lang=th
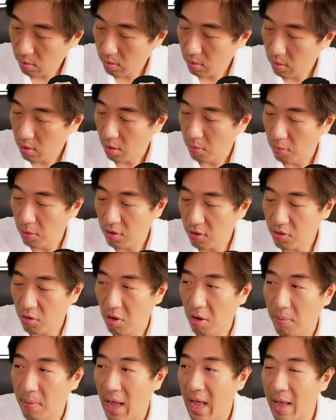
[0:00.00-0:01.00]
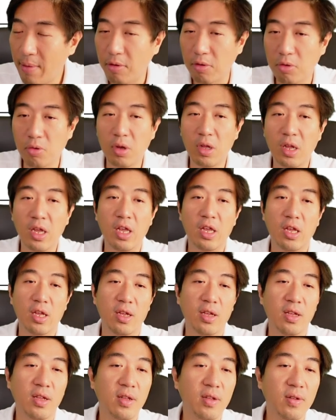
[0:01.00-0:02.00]
เพื่อสุขภาพของตัวเอง
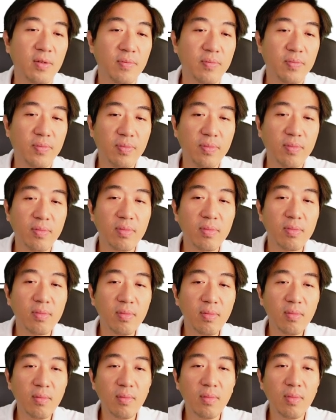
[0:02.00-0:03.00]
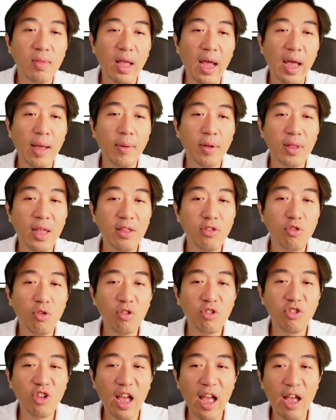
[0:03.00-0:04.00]
นะเพราะนั้นช่วง
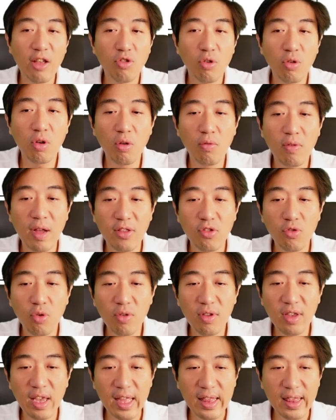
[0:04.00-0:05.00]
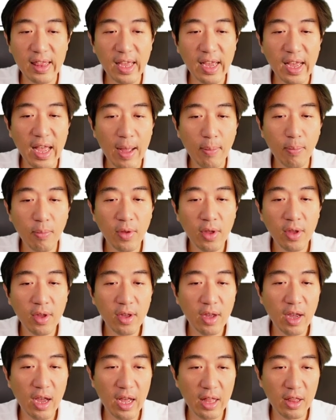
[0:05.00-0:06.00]
เช้าช่วงกวันช่วงเย็นนะครับ
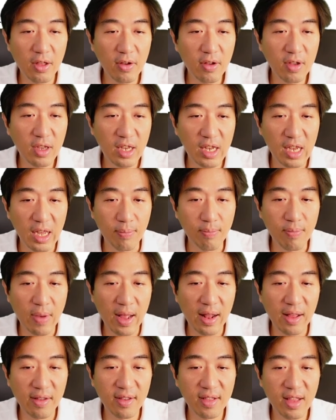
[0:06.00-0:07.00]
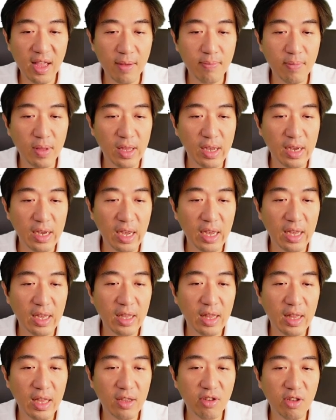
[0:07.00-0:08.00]
เราก็เขียนไปลักษณะเป็นยังไง
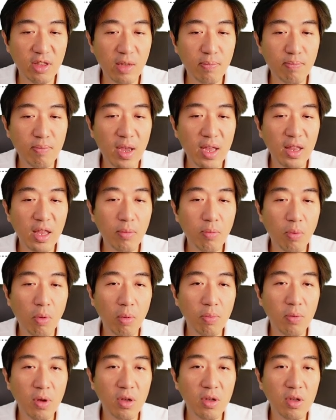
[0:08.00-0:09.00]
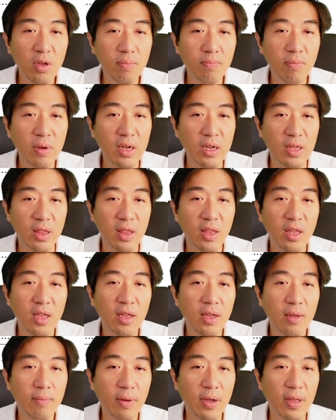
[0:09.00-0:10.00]
นะชนิดเมฆที่พบก็คือ
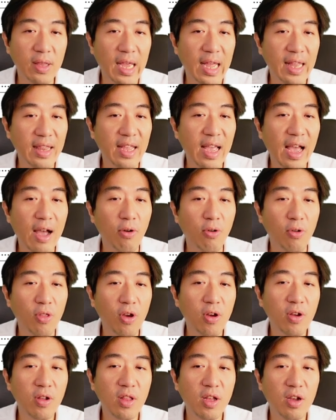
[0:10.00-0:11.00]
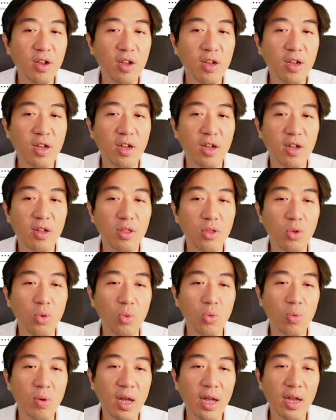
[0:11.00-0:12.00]
เปิดงานเก่าเนาะแล้วก็ดู
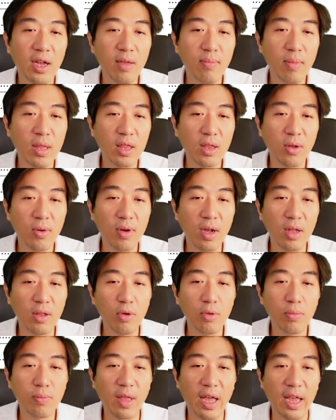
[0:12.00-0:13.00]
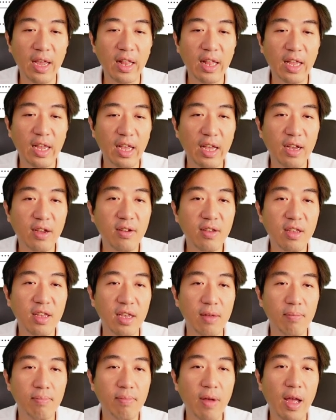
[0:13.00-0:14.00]
ว่าเฮ้ยมันตรงกับรูปไหนอย่างเงี้ยก็เขี
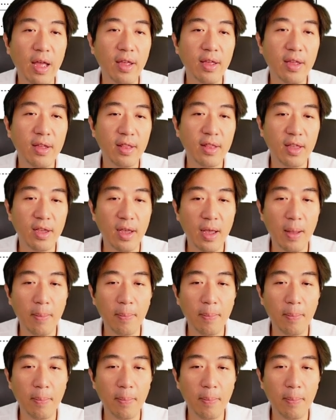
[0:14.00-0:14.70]
ยนไปนะครับ